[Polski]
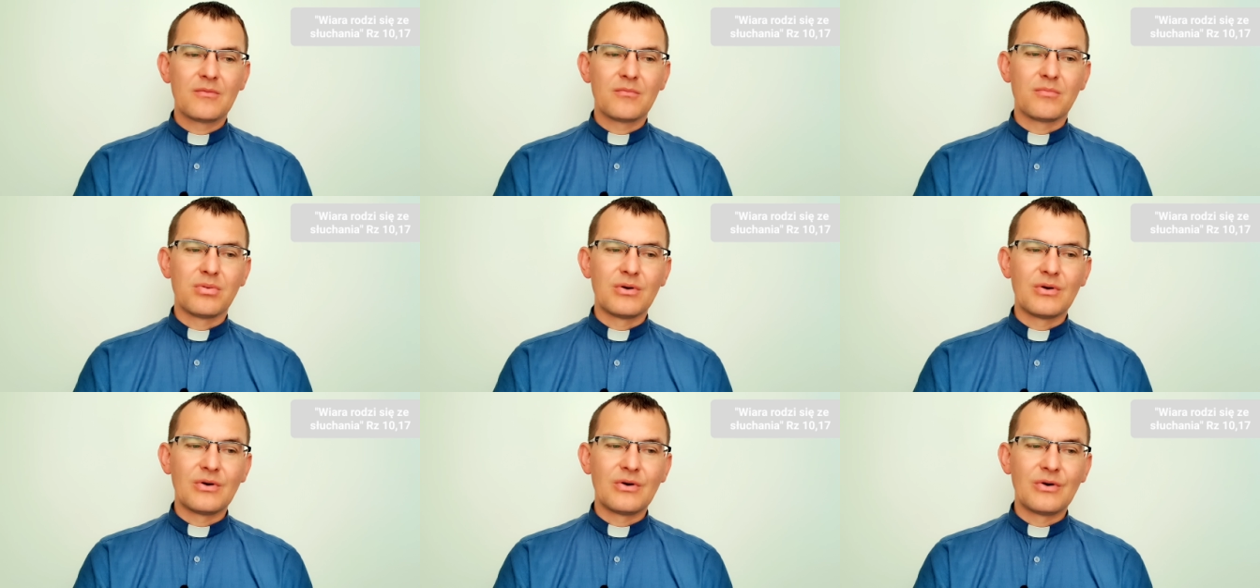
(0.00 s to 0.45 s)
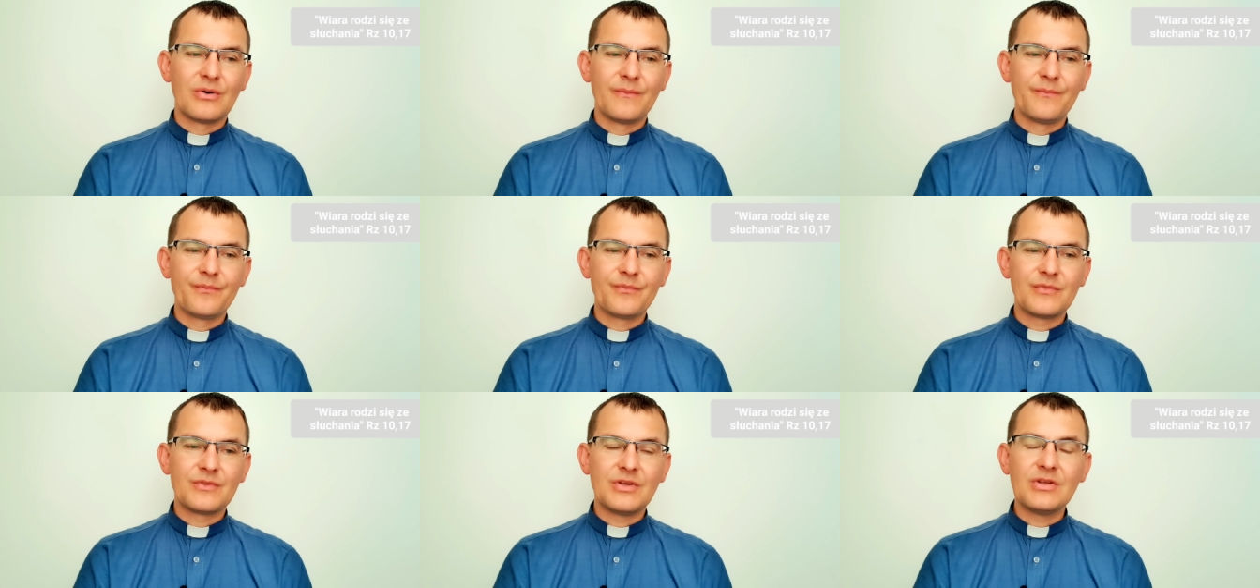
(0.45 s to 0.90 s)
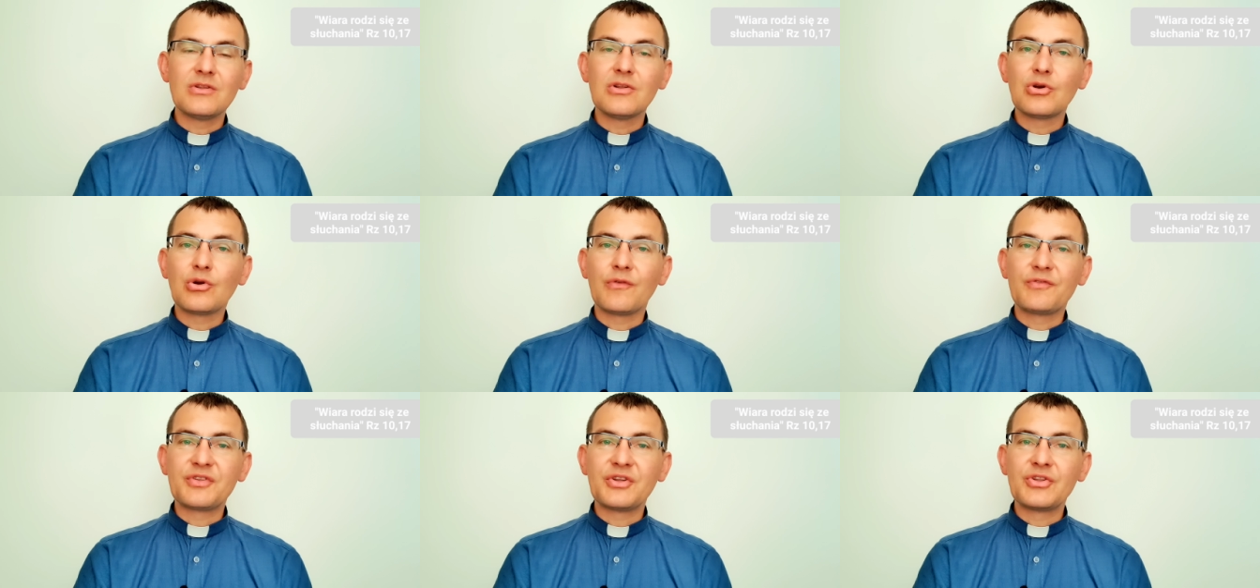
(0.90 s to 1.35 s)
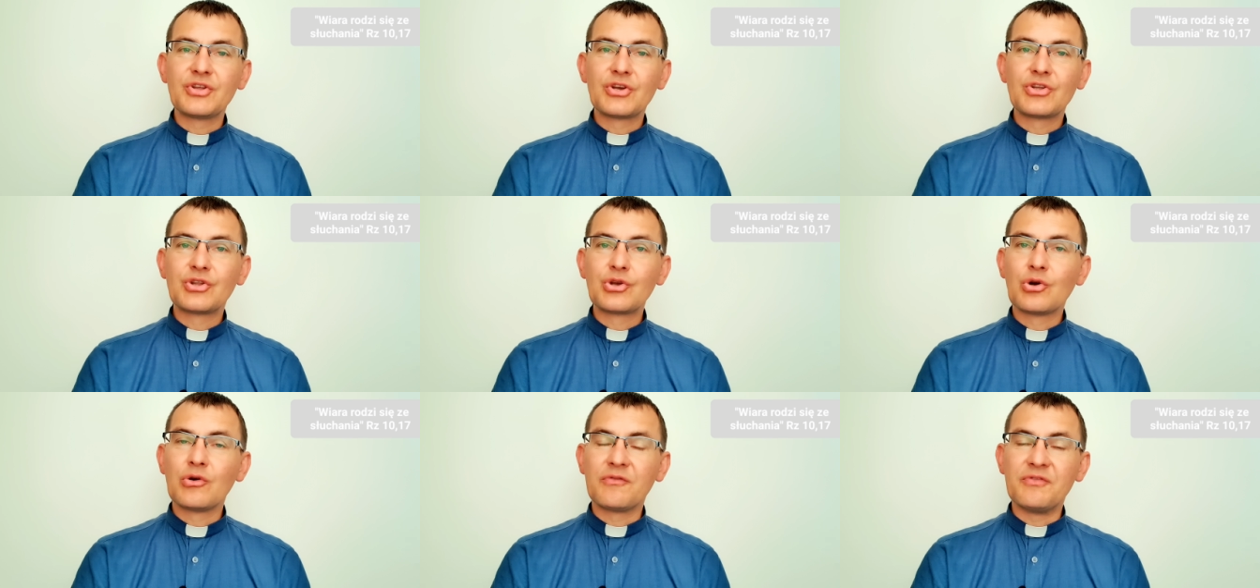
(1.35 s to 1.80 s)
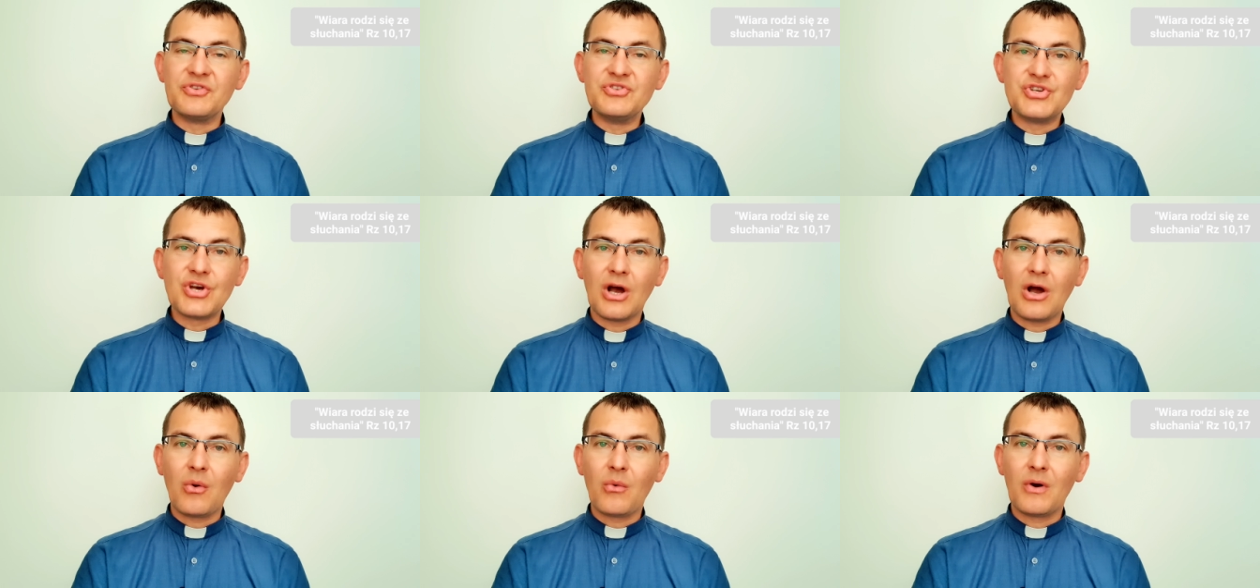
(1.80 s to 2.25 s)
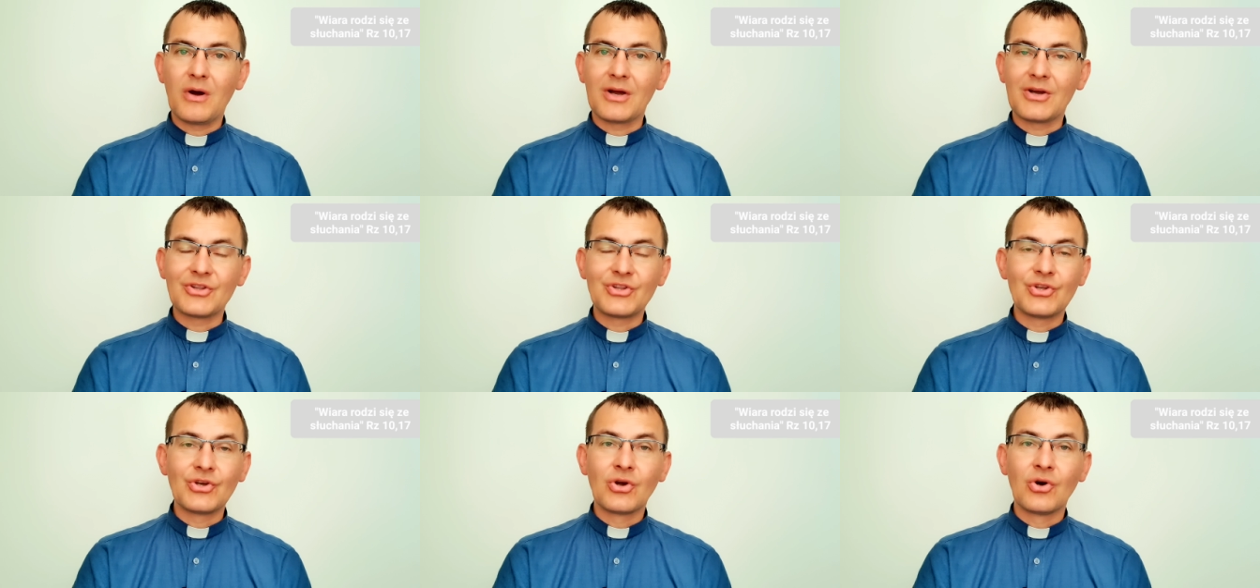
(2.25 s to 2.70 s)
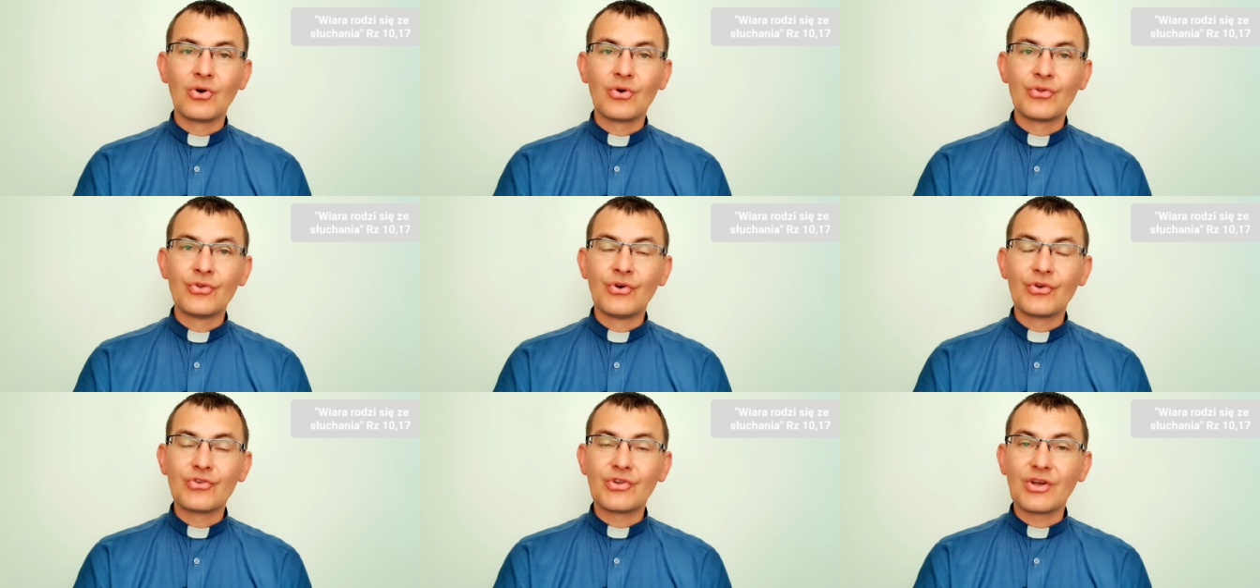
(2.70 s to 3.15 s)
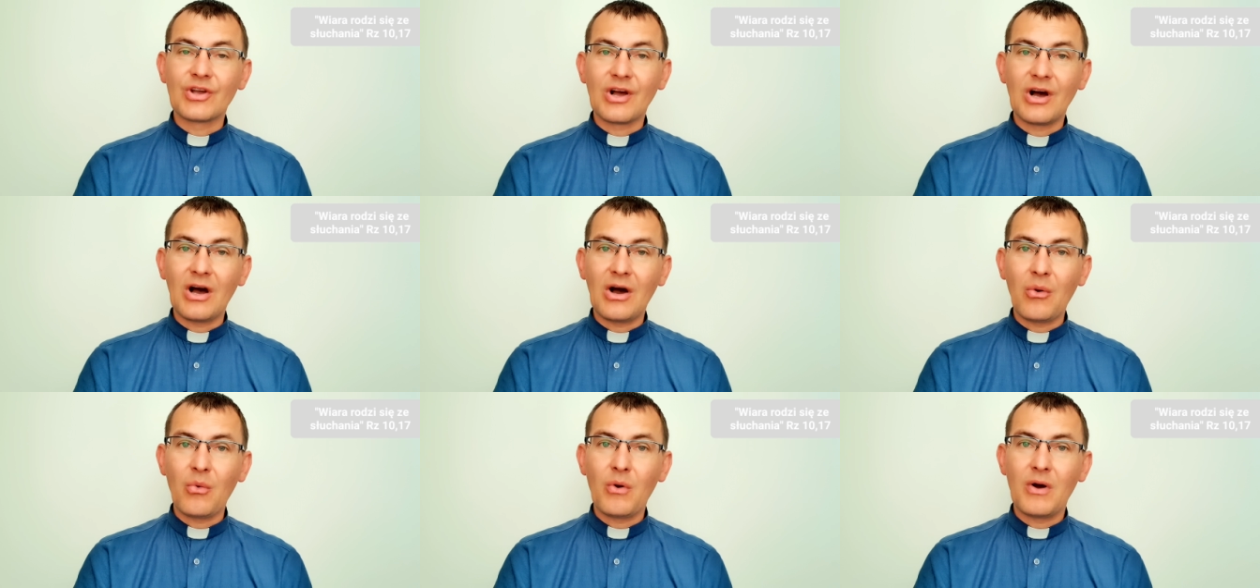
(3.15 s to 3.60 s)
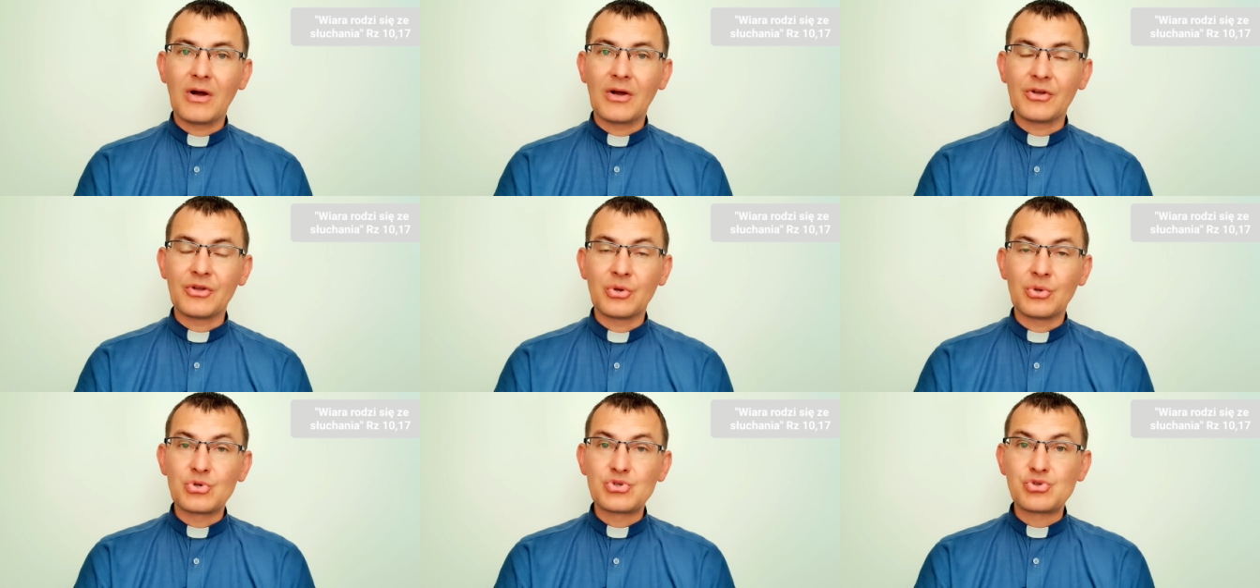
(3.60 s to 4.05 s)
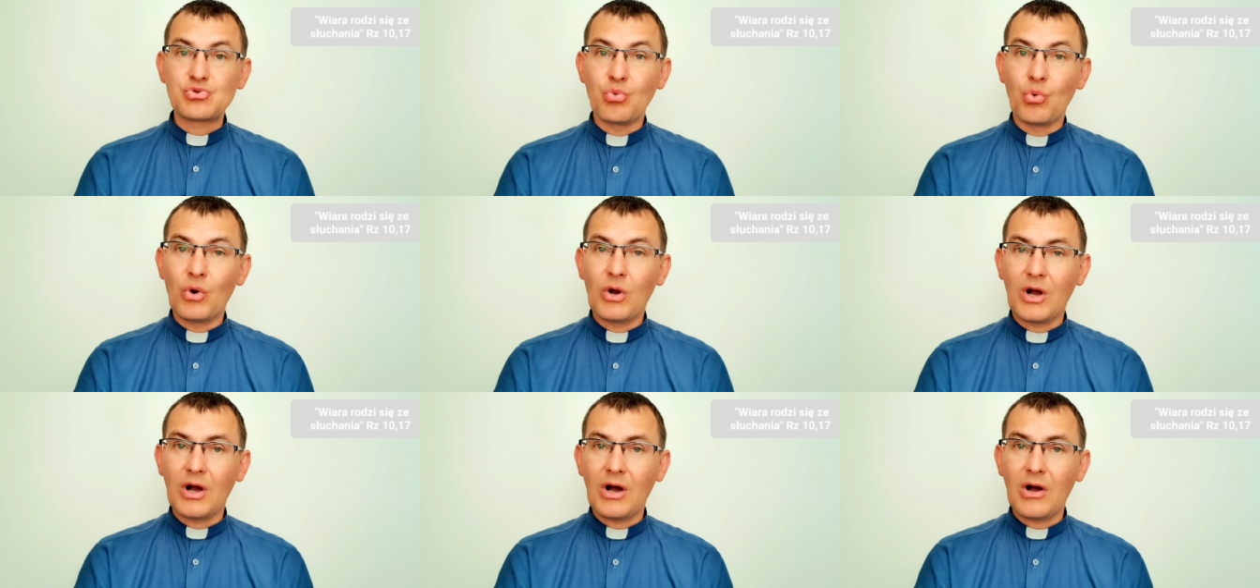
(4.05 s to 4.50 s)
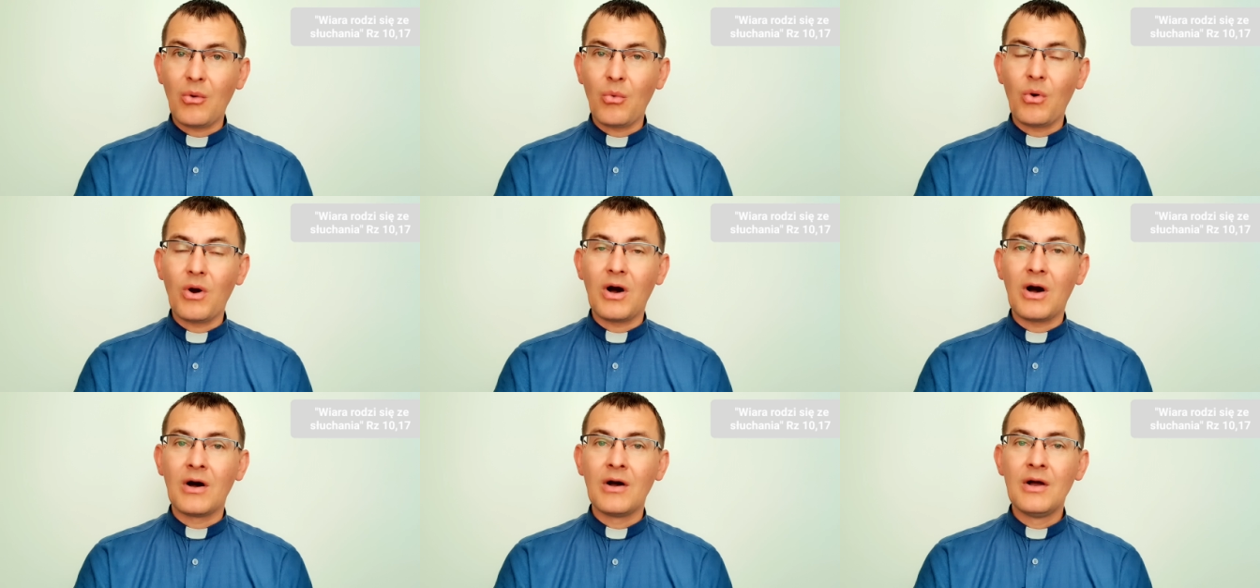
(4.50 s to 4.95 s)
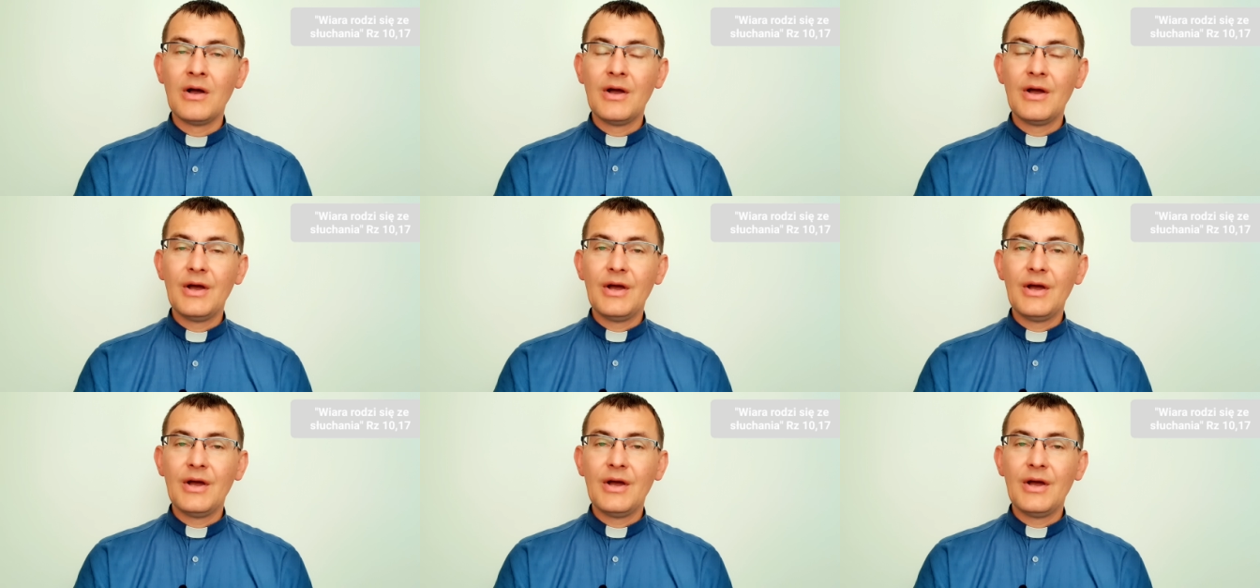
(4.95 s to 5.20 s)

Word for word: bo nie tylko wtedy, gdy go widziała, gdy go dotykała, gdy go słuchała,